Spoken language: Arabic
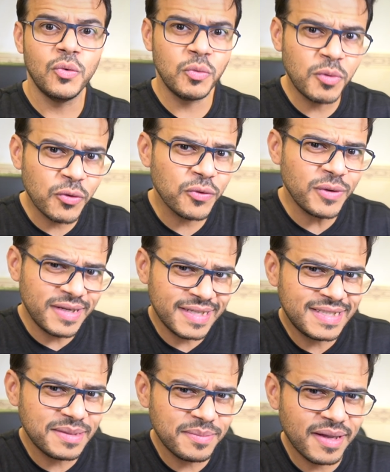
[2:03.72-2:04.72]
وموضوع
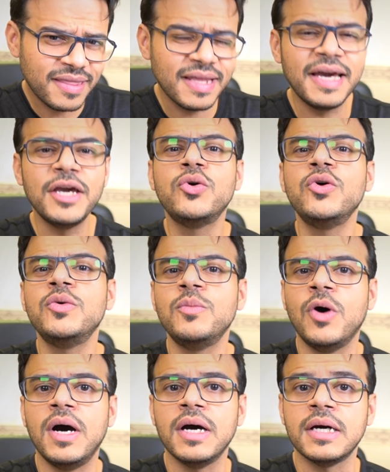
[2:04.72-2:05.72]
الاعتماد ذا يكون
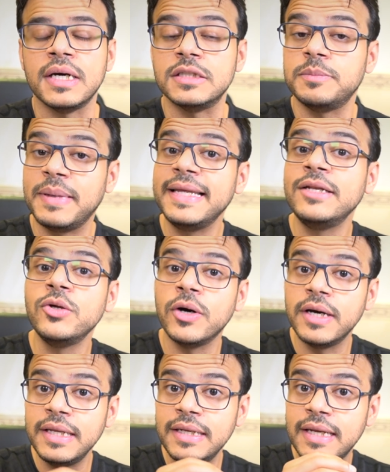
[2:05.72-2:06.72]
مؤقت بل أنه
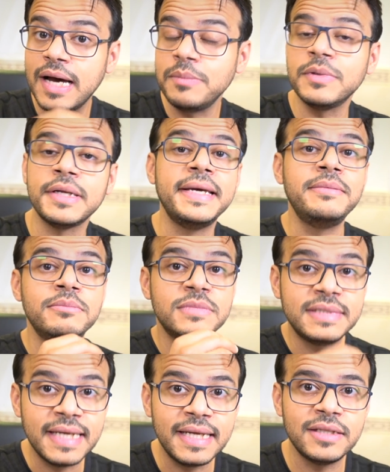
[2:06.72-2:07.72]
الأمر
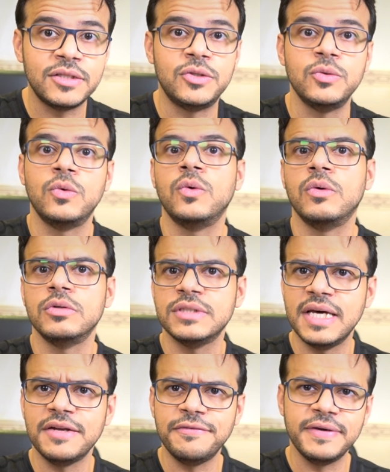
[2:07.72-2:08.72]
امتد
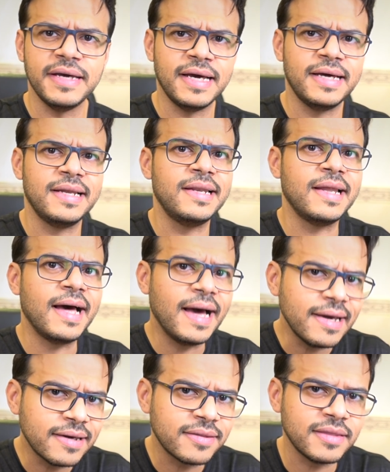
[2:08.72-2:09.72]
وصار في خلل
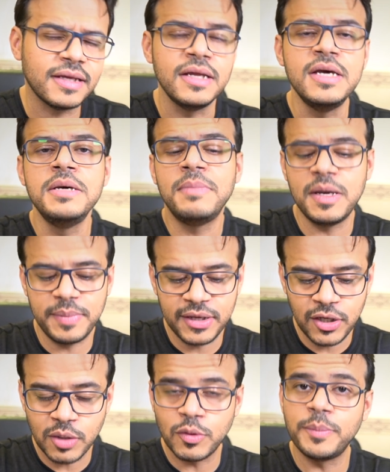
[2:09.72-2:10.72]
اكثر ما
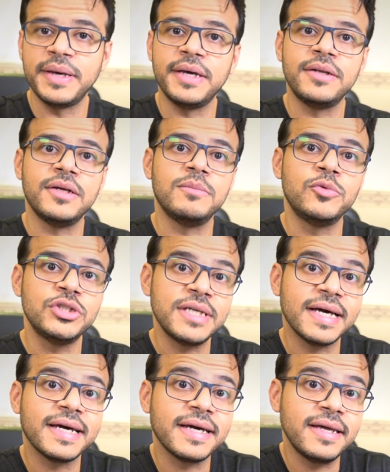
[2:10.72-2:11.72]
بينهم وبين
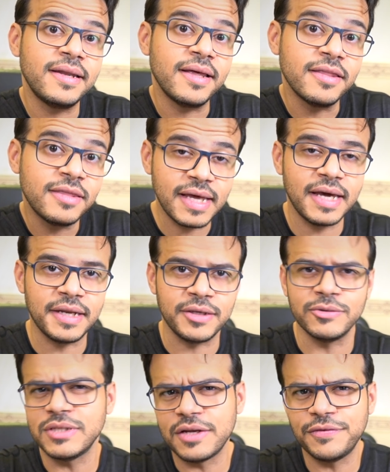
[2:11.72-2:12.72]
مشغل ثاني
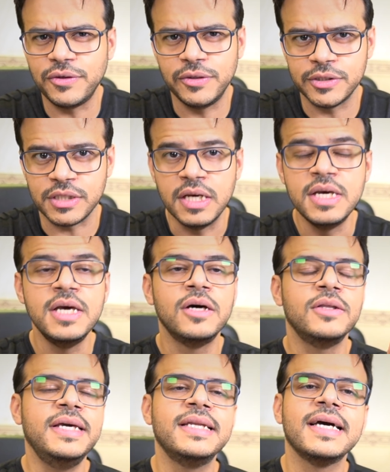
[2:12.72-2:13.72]
وصار في حوسه.
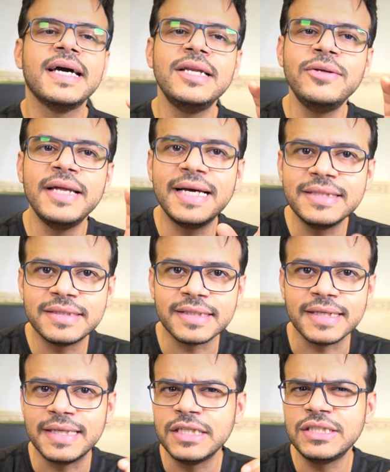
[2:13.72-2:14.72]
الحين خلوني
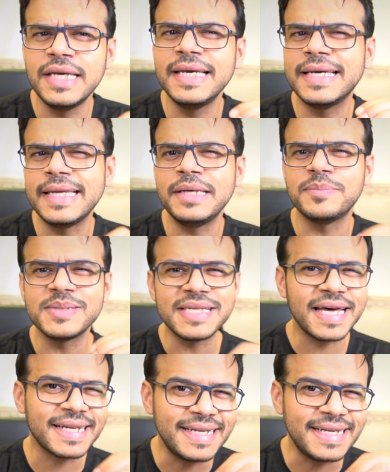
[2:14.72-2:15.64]
انتقل لشيء قريب صار